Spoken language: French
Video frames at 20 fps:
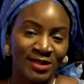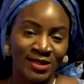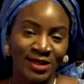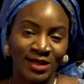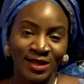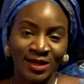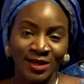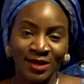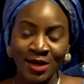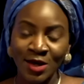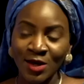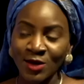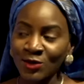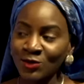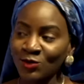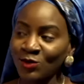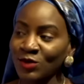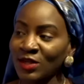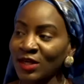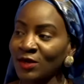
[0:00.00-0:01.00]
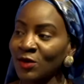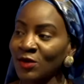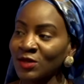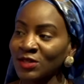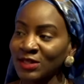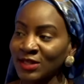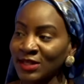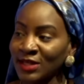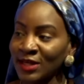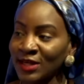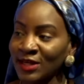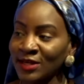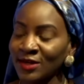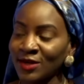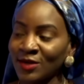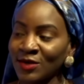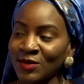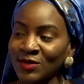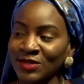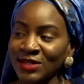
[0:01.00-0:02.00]
essayer de découvrir décortiquer
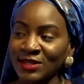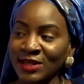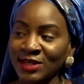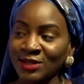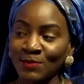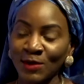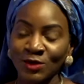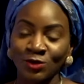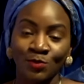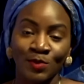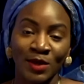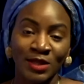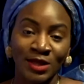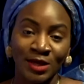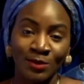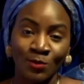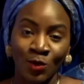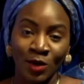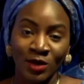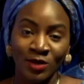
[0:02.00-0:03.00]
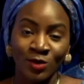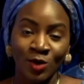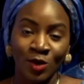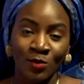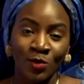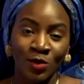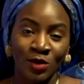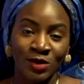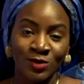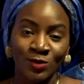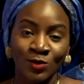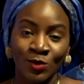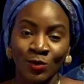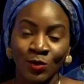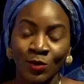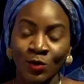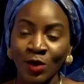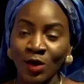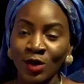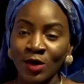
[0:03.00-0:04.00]
euh, cet aspect du patrimoine, comment est-ce
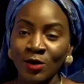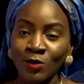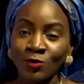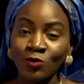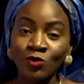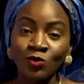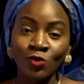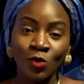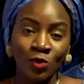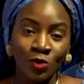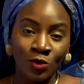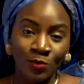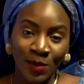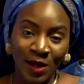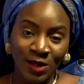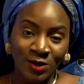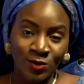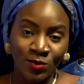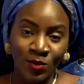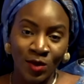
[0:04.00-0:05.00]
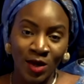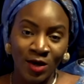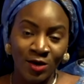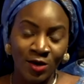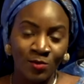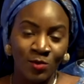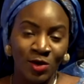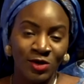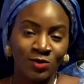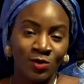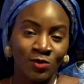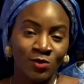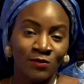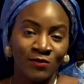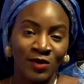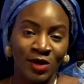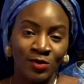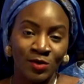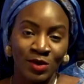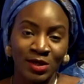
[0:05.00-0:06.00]
que nous on le perçoit, comment est-ce qu'on le
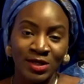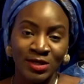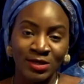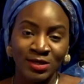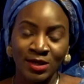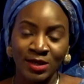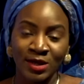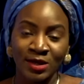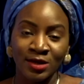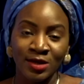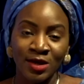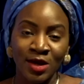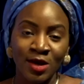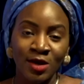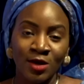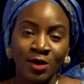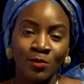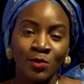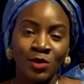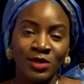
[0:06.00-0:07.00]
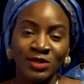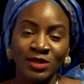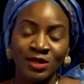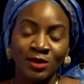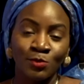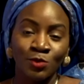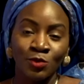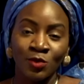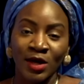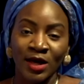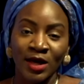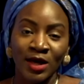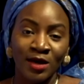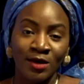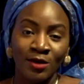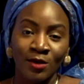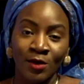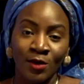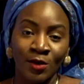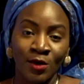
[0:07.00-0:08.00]
valorise et comment est-ce qu'il
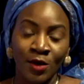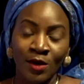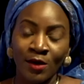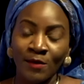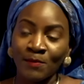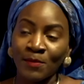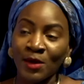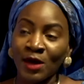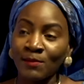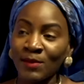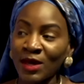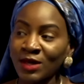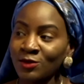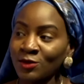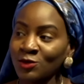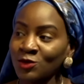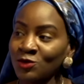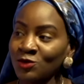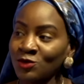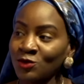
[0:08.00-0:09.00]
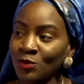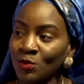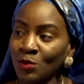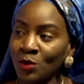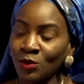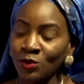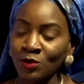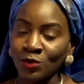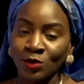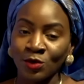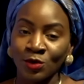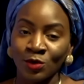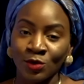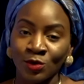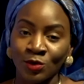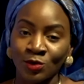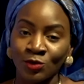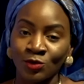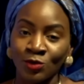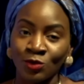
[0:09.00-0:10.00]
pourrait euh, permettre justement
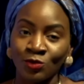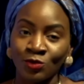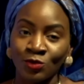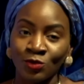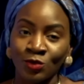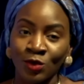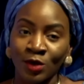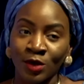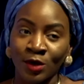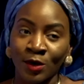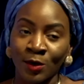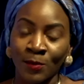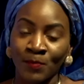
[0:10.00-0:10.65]
euh, de, nous,